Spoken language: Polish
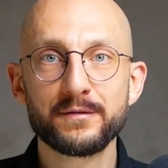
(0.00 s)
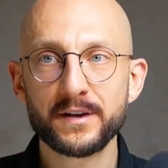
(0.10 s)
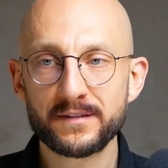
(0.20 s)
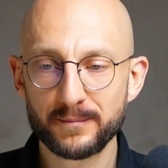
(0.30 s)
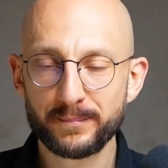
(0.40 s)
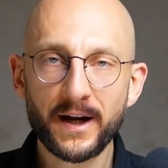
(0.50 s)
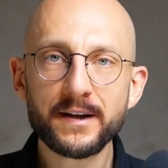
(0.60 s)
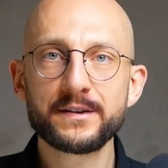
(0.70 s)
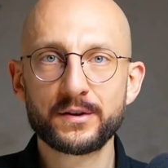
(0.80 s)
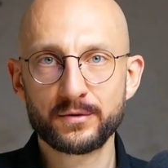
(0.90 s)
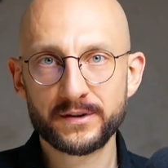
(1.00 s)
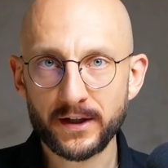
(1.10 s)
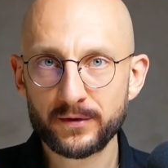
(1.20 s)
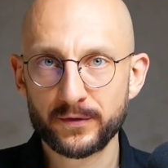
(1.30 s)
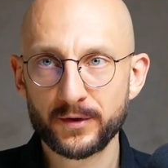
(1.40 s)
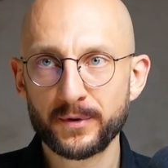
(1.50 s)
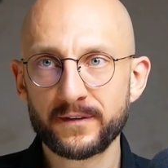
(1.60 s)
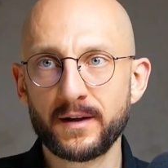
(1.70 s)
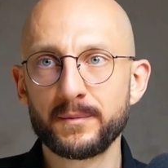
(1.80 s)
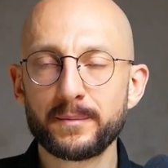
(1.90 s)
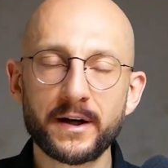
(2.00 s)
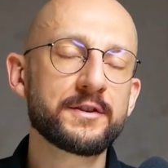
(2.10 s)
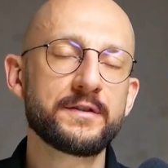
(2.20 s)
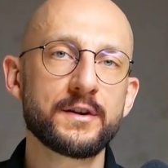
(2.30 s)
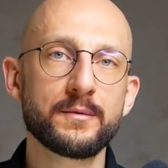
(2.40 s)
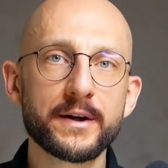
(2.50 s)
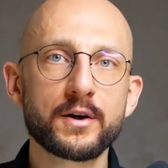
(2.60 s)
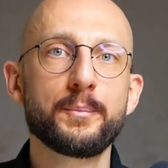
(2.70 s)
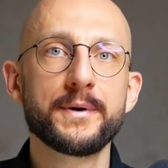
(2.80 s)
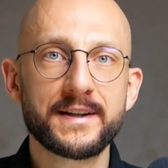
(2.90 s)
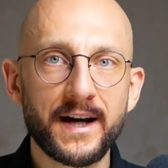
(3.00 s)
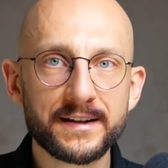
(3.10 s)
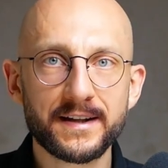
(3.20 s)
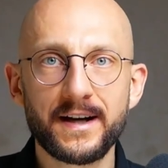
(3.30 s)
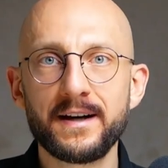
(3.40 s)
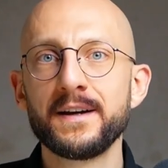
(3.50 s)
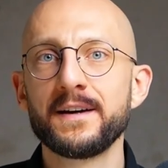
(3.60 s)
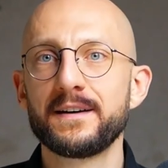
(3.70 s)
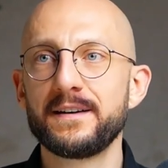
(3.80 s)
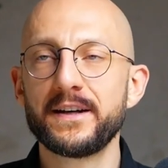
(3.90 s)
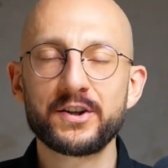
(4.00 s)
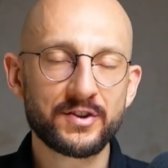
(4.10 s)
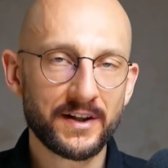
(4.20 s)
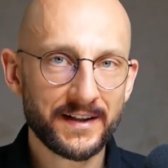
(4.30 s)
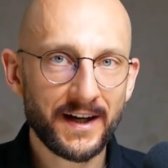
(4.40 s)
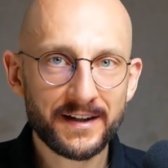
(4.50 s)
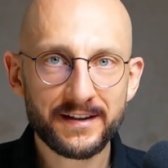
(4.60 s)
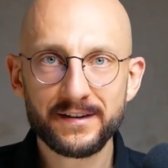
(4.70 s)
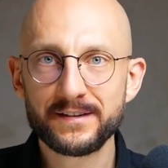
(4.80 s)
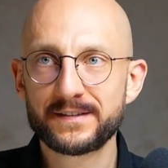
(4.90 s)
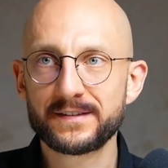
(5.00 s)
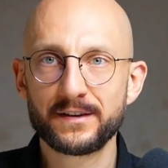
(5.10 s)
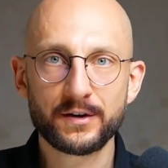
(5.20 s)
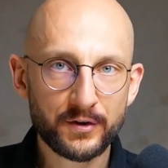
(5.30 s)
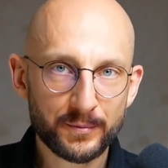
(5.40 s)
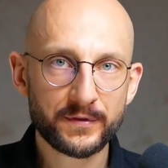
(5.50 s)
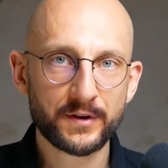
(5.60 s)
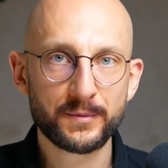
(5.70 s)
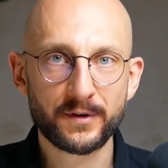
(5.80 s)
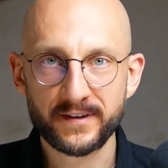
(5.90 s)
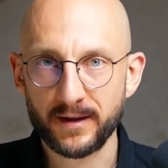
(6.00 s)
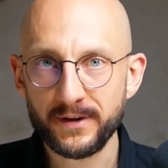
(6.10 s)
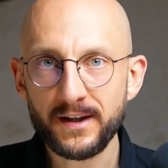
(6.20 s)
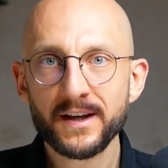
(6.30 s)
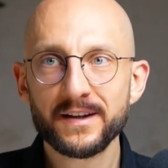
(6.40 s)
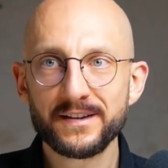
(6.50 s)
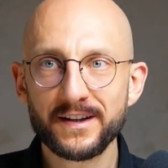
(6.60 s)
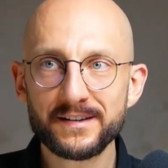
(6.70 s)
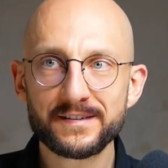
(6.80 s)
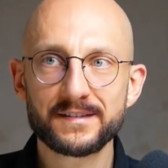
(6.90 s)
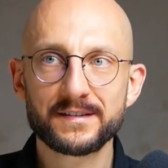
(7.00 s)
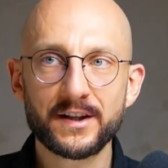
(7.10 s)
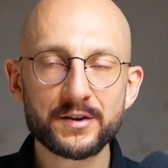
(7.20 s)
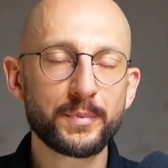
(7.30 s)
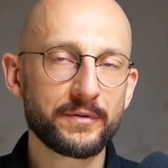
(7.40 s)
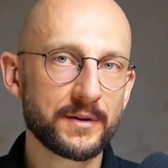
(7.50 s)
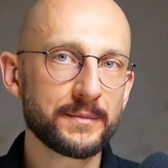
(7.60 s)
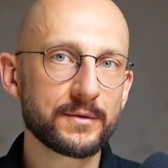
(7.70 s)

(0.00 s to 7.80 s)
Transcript: więc brak tych kontaktów z odbiorcami, brak świadomego pytania, e, jakichś analiz, e, rozmów z odbiorcami jest też powodem,